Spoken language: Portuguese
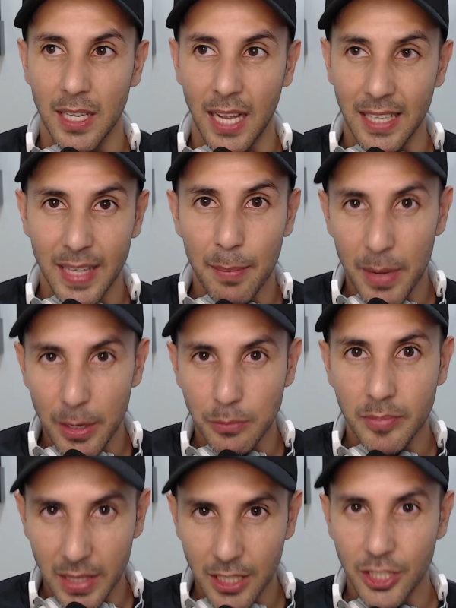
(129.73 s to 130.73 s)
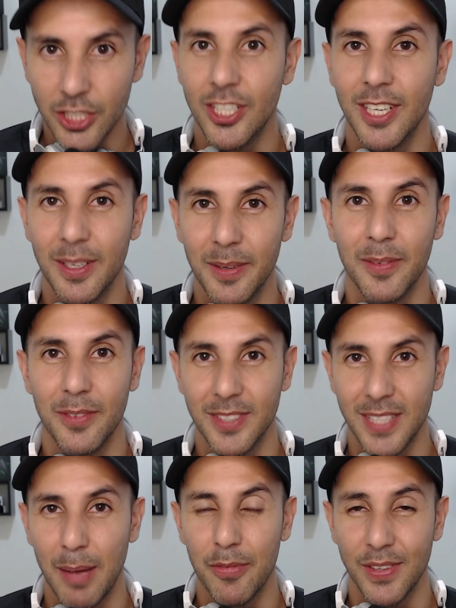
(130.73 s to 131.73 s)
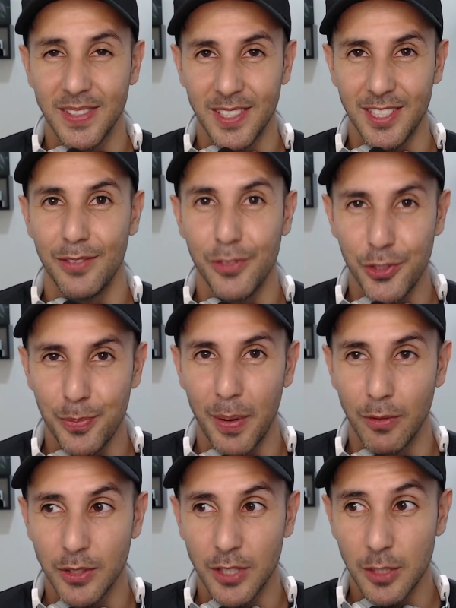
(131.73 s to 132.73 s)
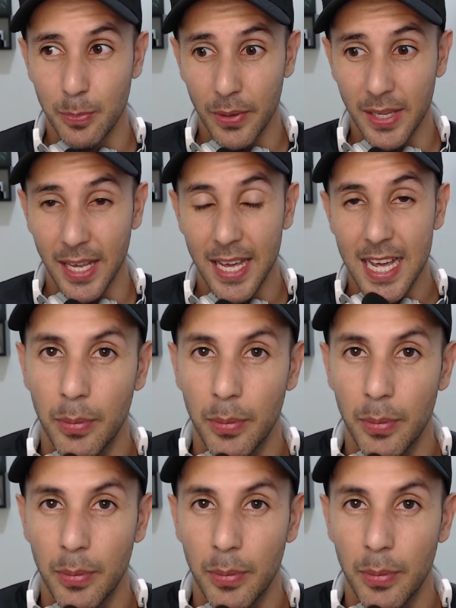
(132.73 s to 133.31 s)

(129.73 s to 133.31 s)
até meio triste, sabe, fazer esse vídeo para vocês. Por quê?